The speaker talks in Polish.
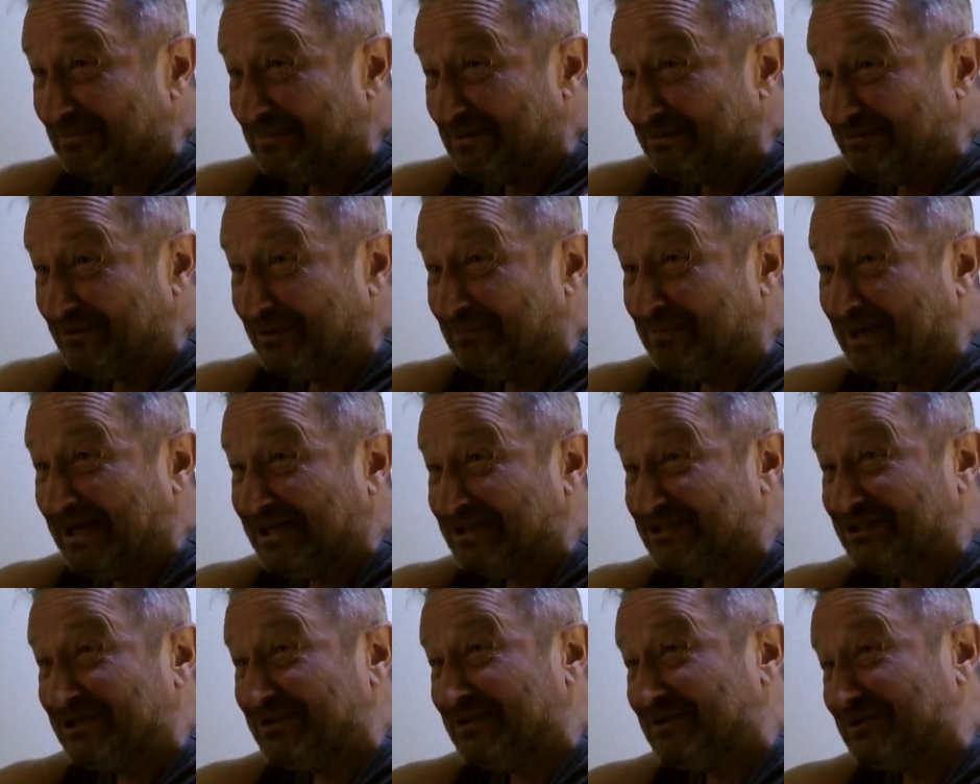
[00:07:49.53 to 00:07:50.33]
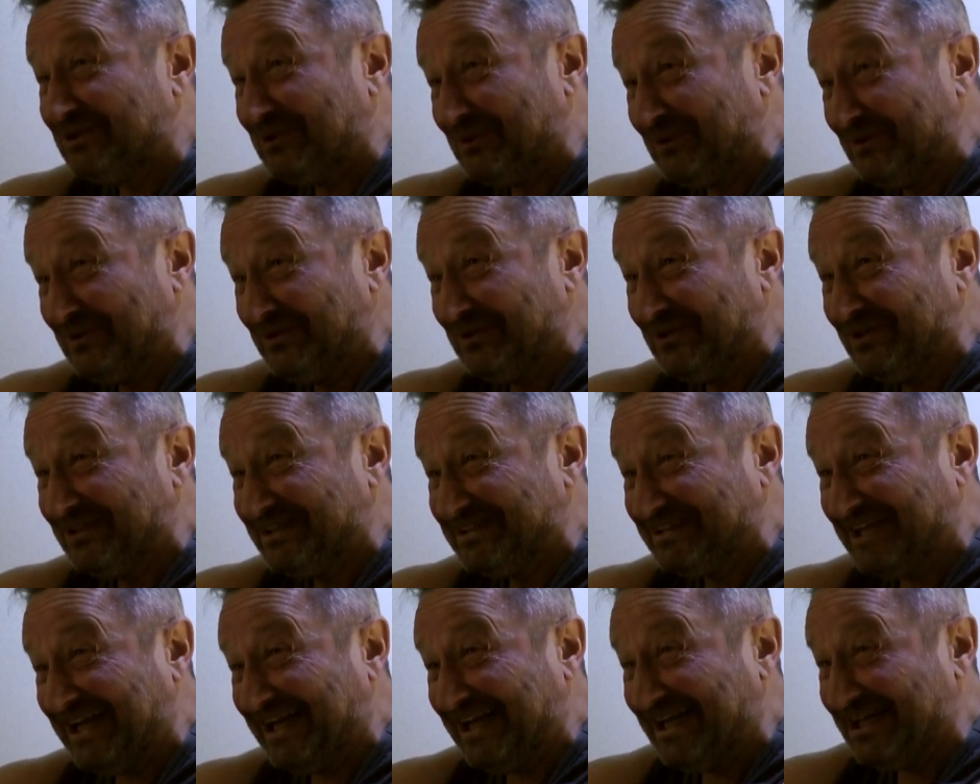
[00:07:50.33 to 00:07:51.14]
Było bardzo trudno
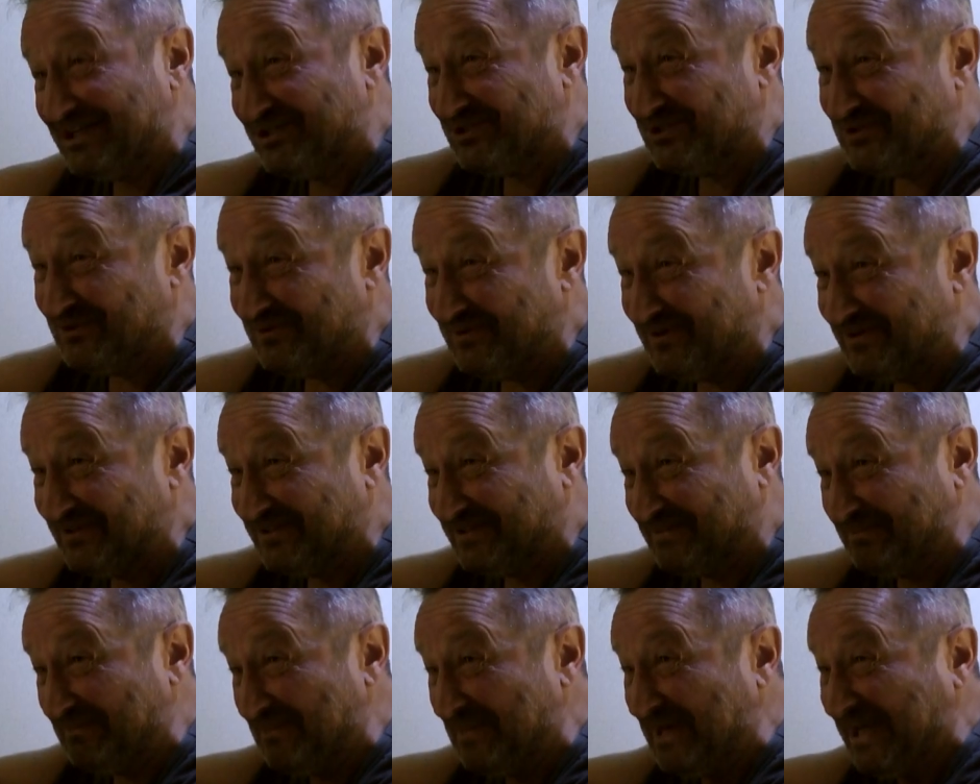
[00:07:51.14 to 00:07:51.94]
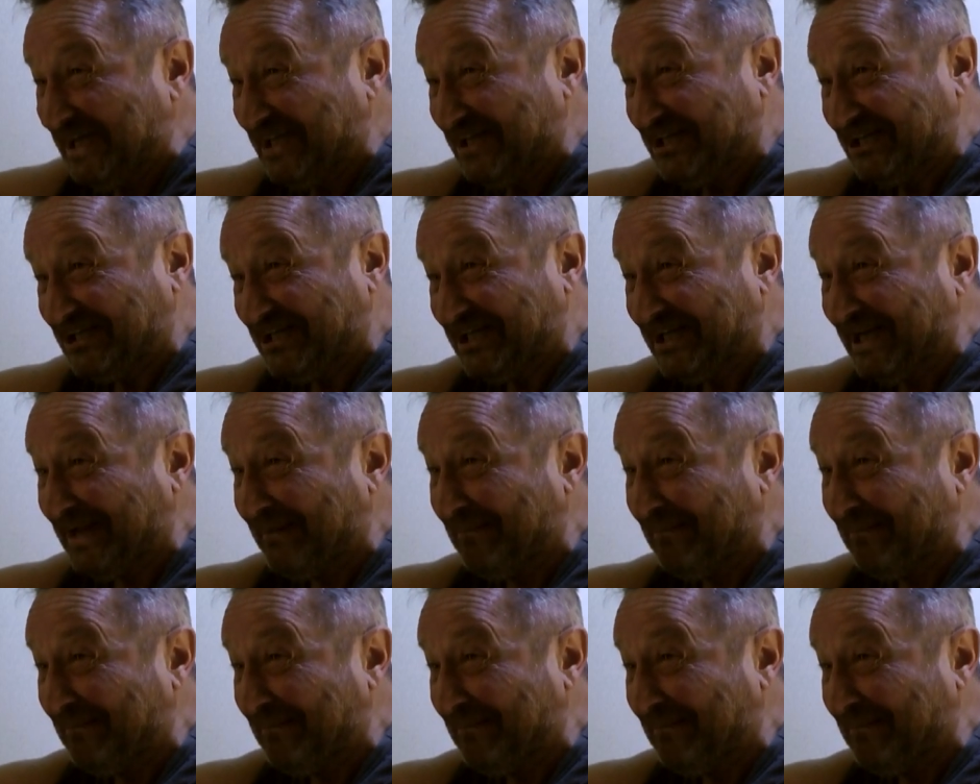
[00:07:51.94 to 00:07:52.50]
znaleźć głos myszki